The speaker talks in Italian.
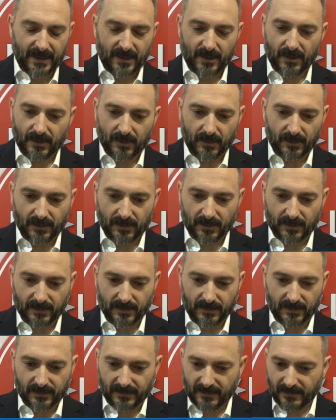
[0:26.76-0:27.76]

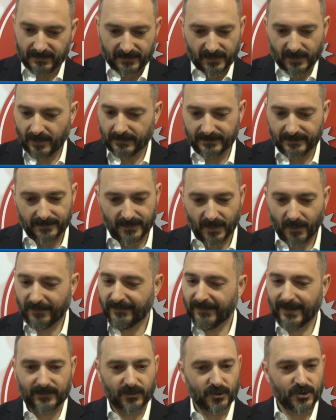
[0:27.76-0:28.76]
ho, ho
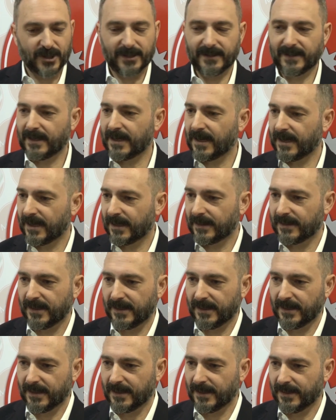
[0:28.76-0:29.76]
fatto centinaia
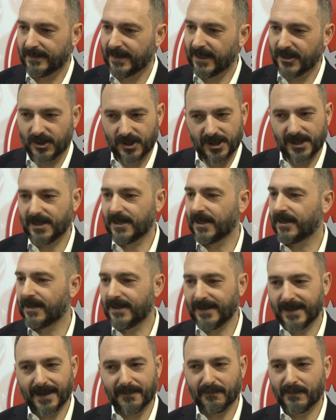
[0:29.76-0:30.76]
di decine
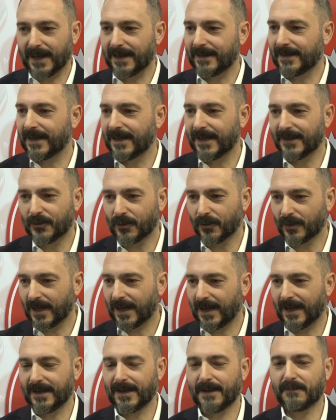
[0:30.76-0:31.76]
di campagne
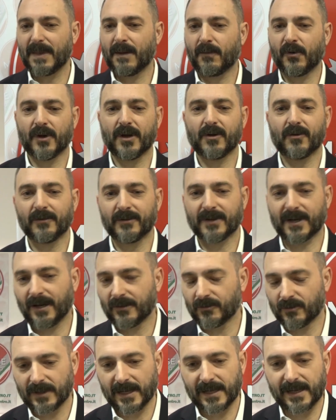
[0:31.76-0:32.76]
elettorali, abbiamo
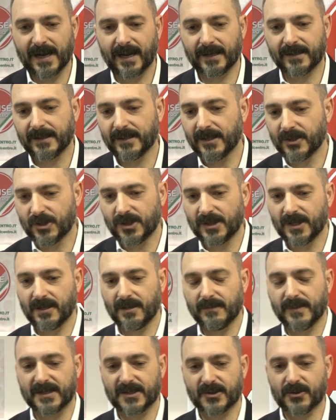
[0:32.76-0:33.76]
incontrato negli anni decine
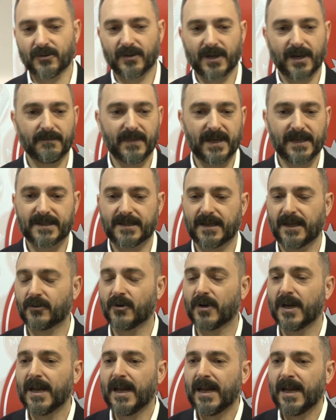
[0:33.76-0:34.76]
di persone,
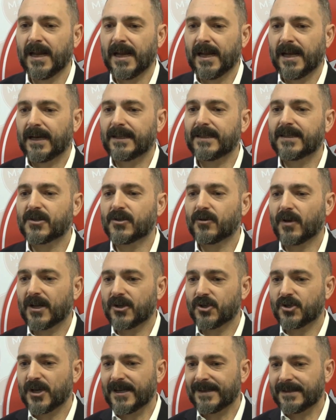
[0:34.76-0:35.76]
amministratori. Adesso
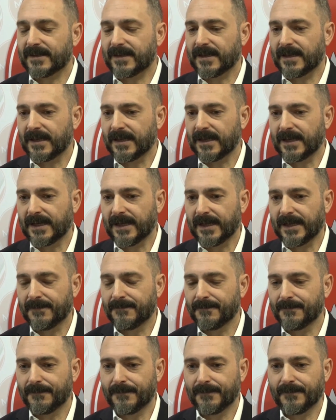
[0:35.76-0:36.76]
la gente
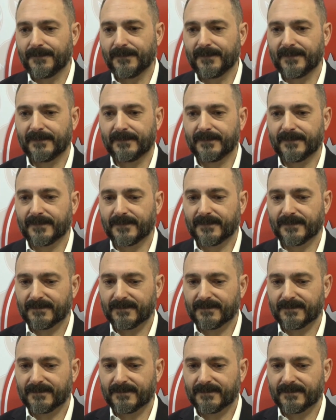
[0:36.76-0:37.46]
mh, mm,